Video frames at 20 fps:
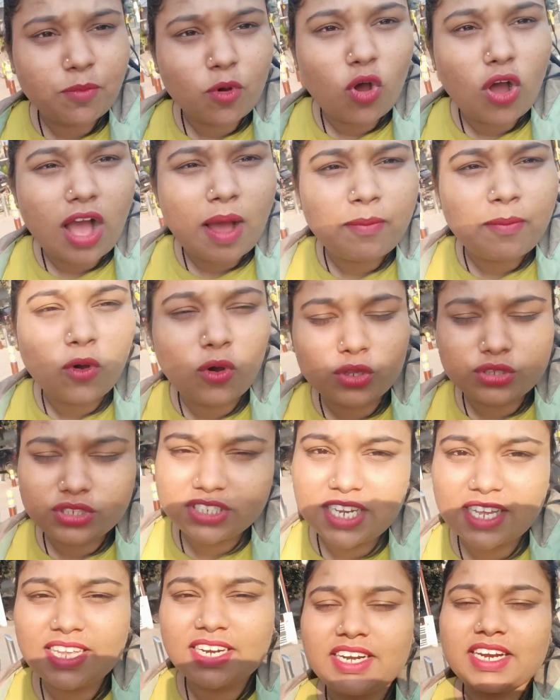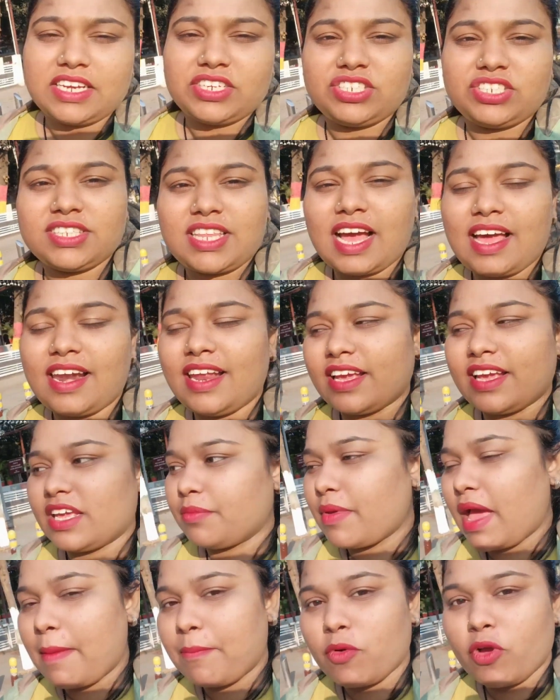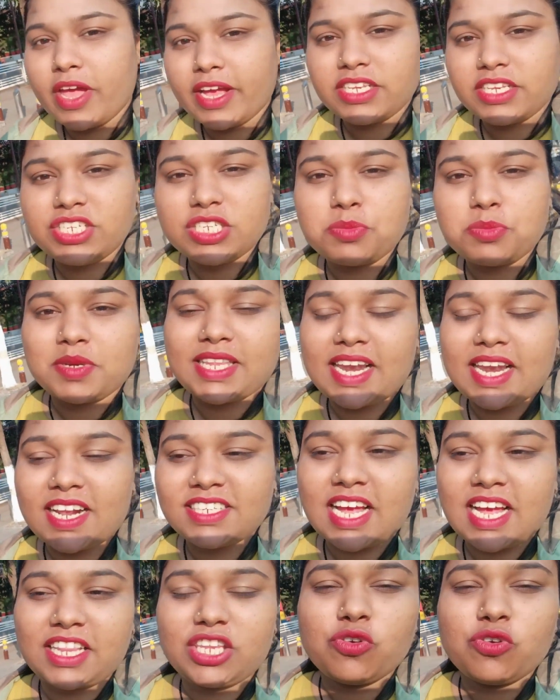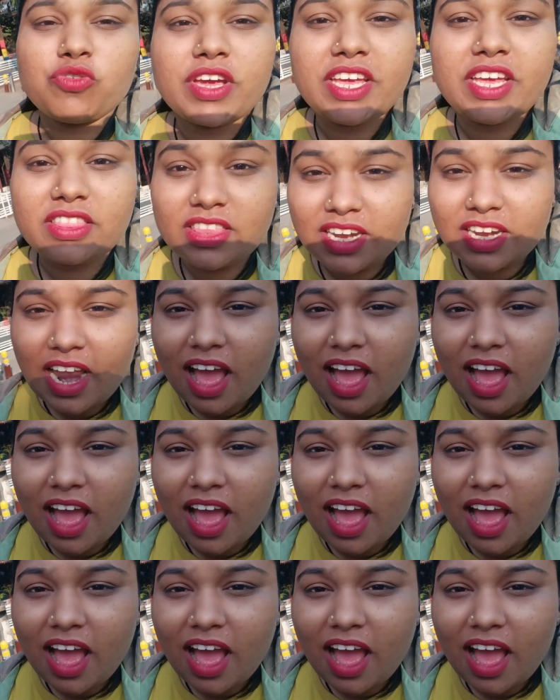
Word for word: गाइस पोहा बहुत ही ज़्यादा टेस्टी था लेकिन मैं आपको एक चीज़ बताना चाहती